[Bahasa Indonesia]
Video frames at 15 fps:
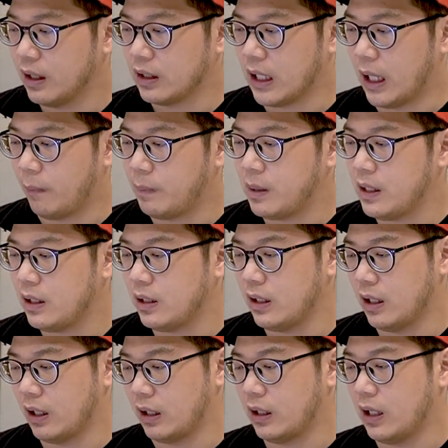Tapi
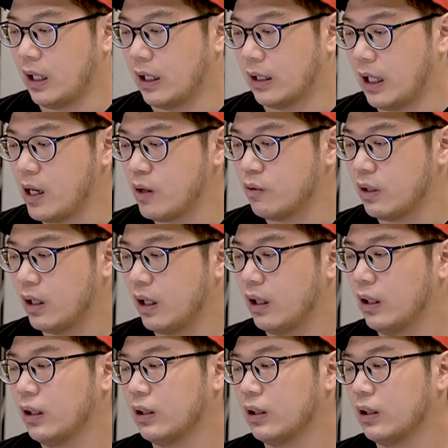ya kita nggak tahu ya,